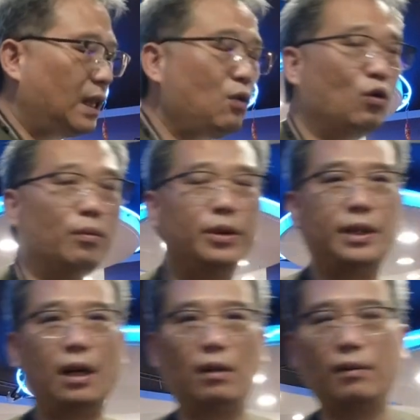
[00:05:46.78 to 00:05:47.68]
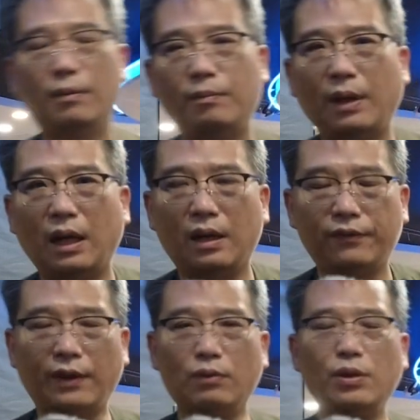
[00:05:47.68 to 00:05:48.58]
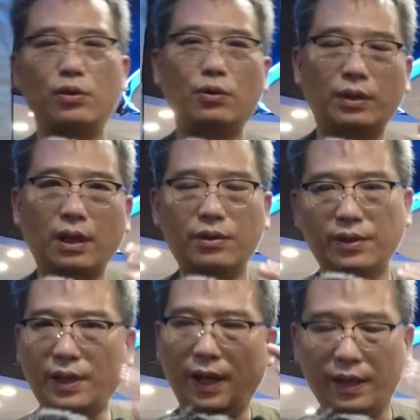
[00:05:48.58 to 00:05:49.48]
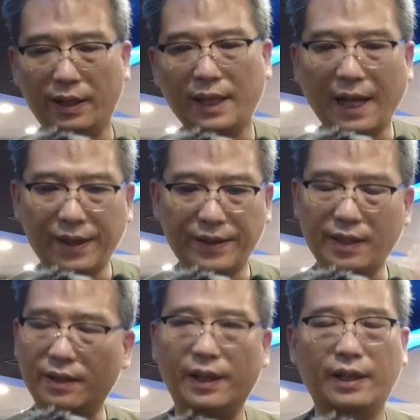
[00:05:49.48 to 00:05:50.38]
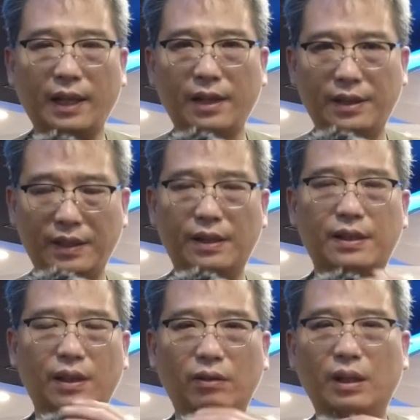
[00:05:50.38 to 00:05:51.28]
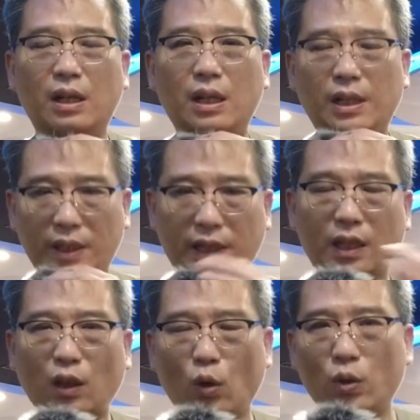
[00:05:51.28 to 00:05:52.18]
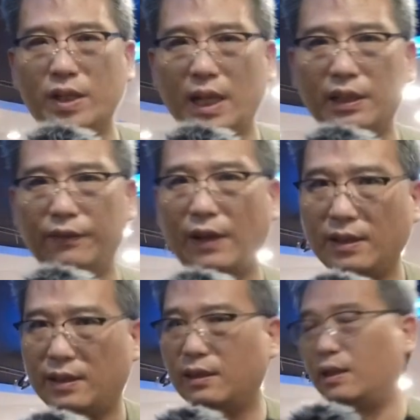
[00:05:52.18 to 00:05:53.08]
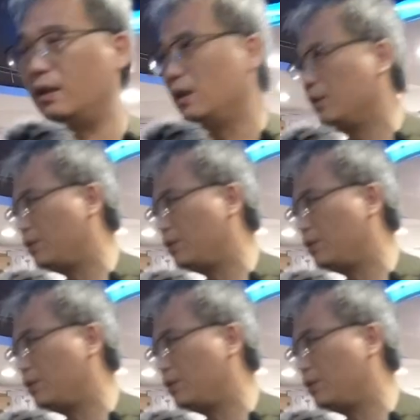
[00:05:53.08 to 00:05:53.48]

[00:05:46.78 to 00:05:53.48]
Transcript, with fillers: 当我们要把访问做到就是很干净、很干净的时候呢，你可以透过这样的方式呢，